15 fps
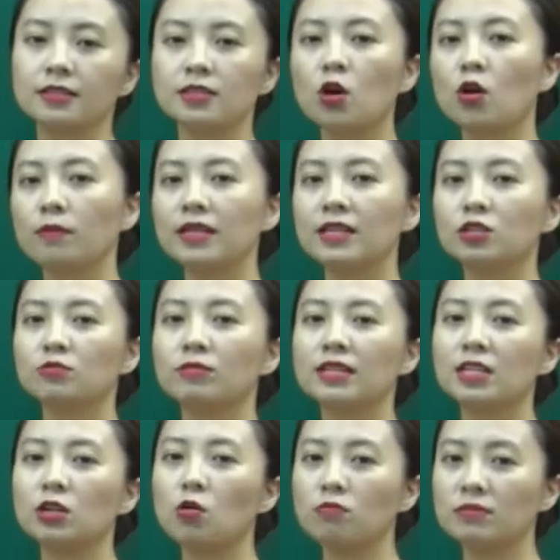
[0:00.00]
Rồi bây giờ chúng ta
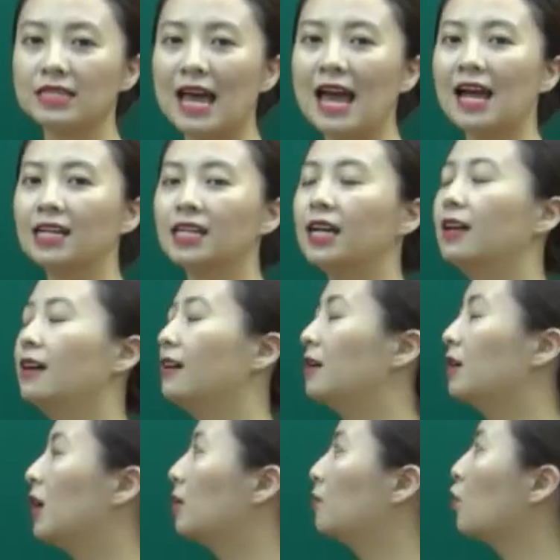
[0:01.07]
sẽ cùng sang uh,